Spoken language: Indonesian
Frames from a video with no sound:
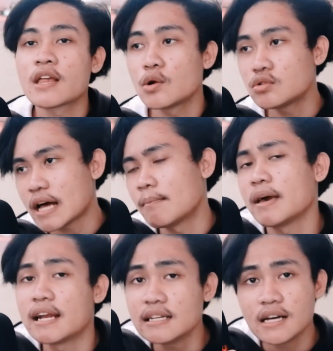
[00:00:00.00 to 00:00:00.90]
lu
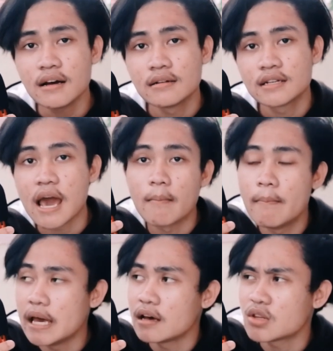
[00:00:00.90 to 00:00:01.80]
tambahin aja kayak
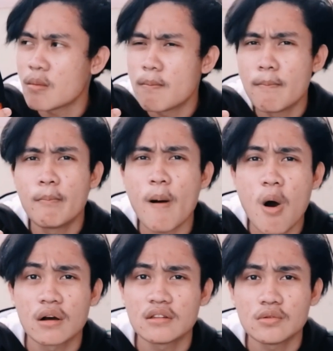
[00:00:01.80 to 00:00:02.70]
B atau
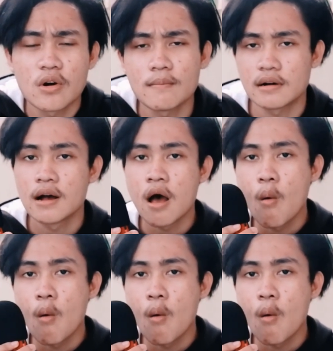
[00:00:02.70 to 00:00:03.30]
poh gitu ngomong